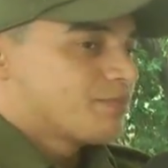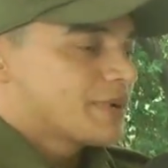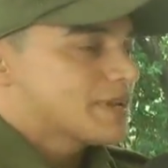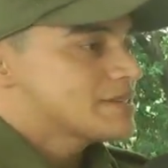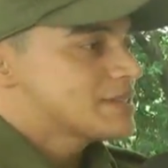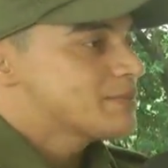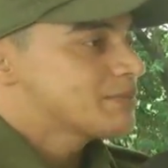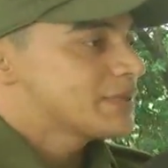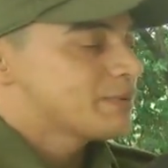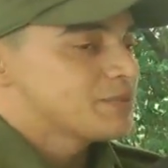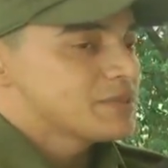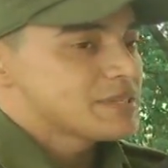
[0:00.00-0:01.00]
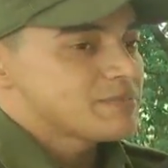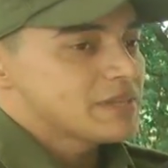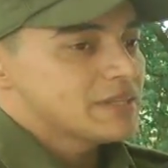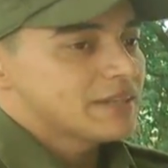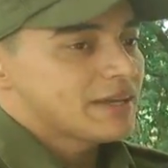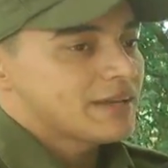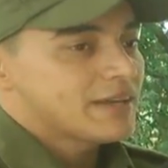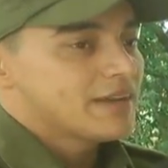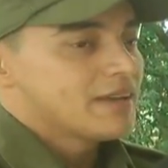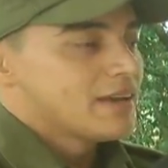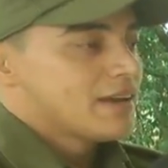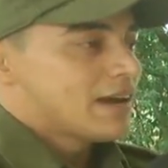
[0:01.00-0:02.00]
princípio da Polícia Militar é
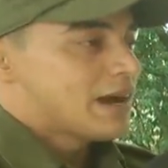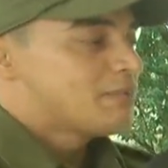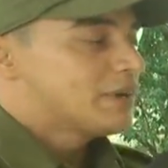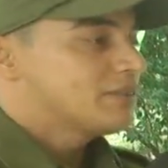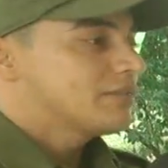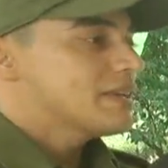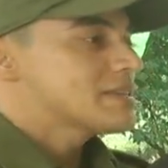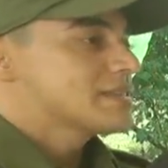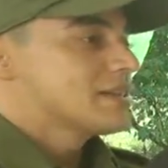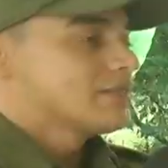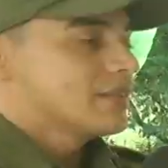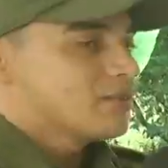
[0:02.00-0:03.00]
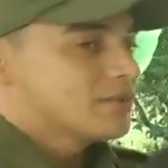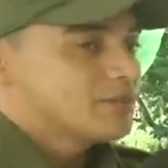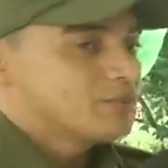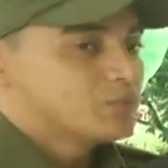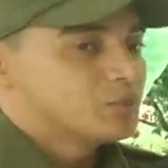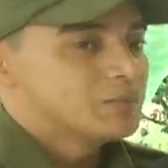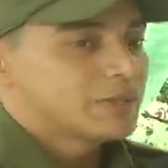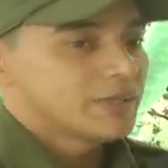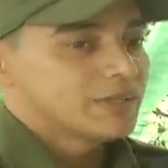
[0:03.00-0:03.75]
a manutenção da ordem pública.